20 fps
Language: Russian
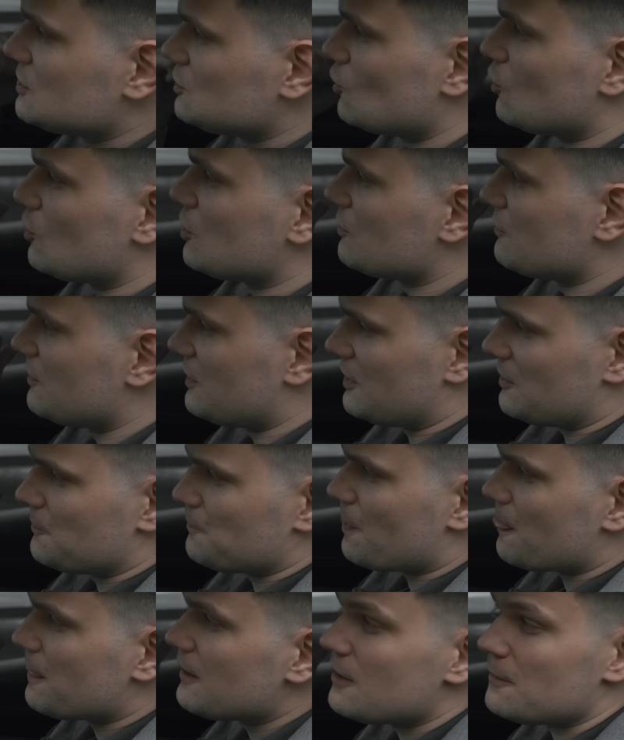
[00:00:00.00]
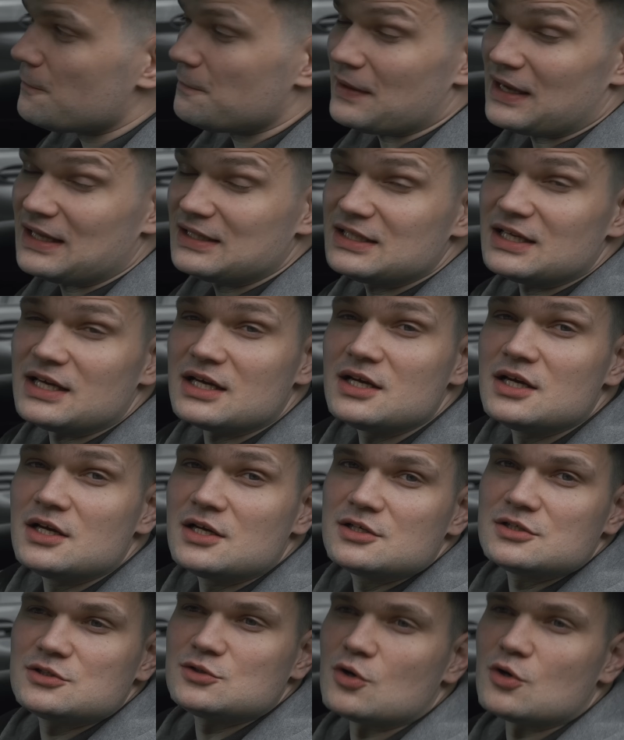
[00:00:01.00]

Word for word: стоковая М5